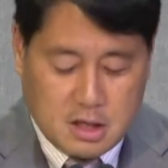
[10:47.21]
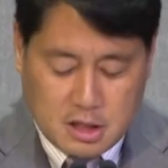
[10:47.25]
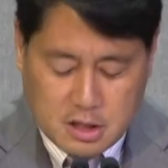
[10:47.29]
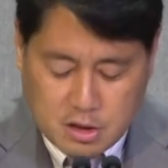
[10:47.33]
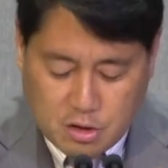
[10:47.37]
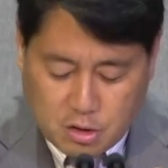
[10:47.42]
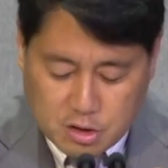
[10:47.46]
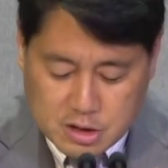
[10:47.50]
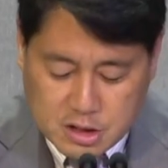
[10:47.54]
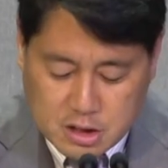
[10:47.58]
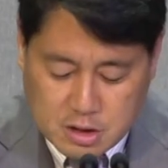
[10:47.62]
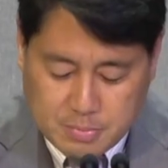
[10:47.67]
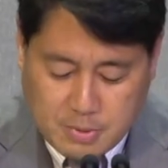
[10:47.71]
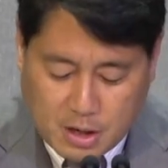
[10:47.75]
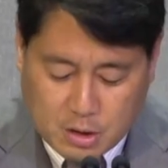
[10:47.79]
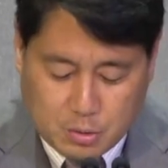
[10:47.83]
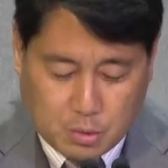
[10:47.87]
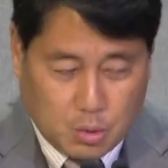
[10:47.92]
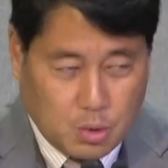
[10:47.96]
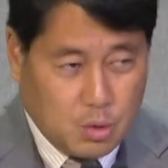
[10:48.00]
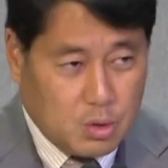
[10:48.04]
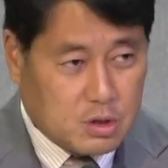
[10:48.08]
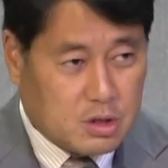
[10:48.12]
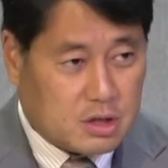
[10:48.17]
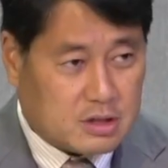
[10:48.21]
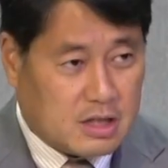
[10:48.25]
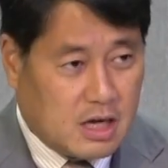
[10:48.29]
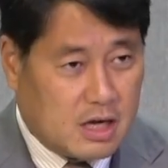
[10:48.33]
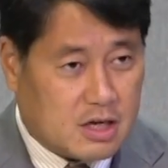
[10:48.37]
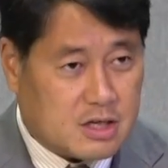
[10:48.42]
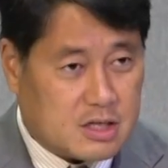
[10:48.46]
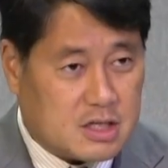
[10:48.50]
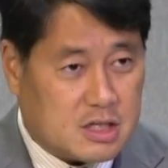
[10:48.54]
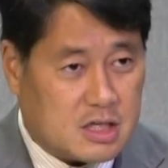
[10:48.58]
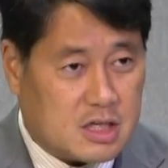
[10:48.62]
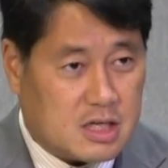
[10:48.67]
이것이 바로 그
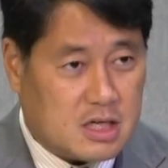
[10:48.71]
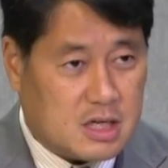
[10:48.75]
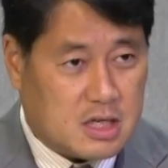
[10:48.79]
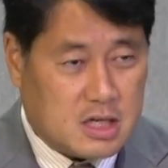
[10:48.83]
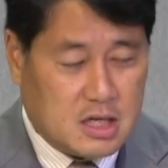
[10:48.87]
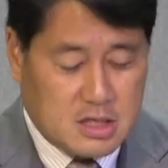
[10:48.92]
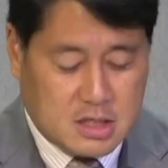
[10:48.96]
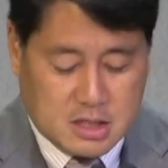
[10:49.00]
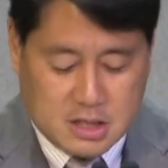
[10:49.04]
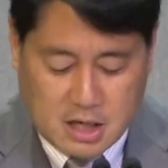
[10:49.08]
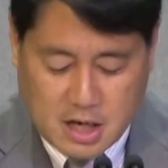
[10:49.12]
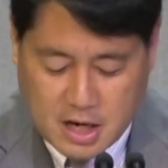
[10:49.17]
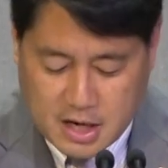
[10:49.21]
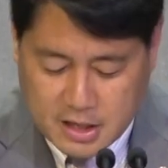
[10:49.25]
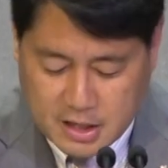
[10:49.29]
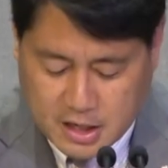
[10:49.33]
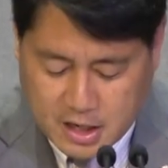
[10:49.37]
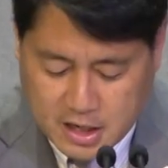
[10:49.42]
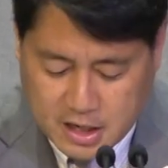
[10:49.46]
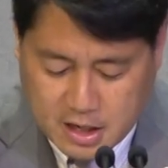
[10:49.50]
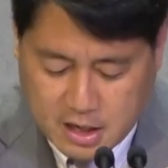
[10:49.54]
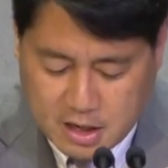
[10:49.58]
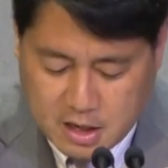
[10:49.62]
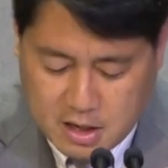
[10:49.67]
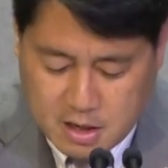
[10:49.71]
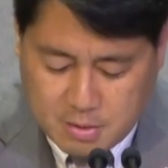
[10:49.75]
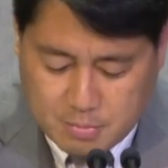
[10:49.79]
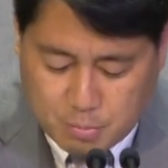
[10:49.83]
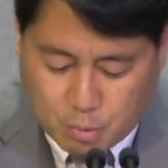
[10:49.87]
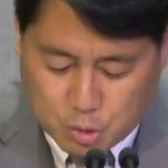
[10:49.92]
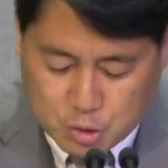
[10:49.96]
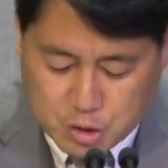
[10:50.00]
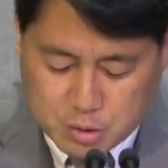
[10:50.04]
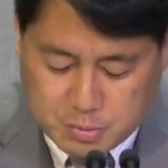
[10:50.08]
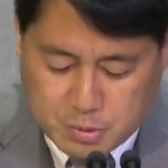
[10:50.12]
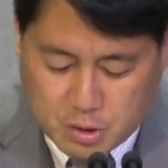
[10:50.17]
당시 이스라엘의
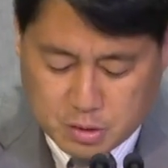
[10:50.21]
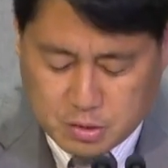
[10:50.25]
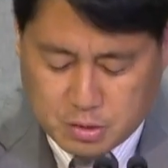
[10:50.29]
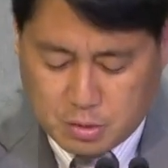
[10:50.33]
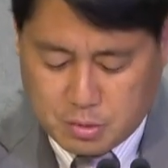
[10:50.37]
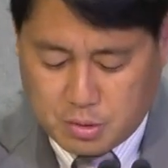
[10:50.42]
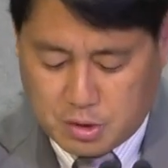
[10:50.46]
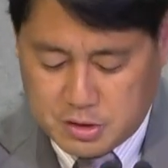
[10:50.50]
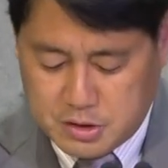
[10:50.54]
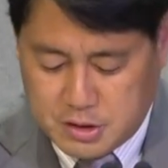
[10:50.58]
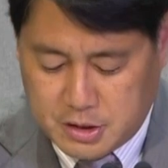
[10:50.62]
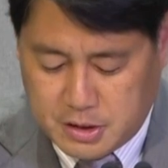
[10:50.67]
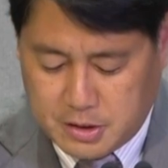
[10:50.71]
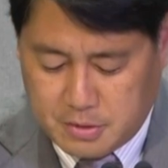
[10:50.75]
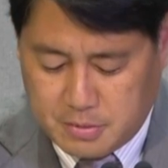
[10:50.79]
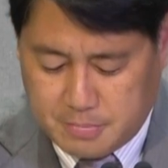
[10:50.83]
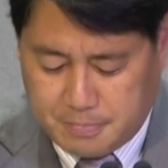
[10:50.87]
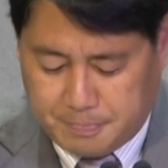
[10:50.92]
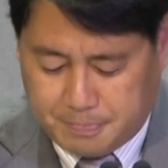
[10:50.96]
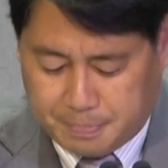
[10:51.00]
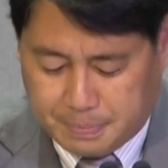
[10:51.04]
모습이었던 것이에요.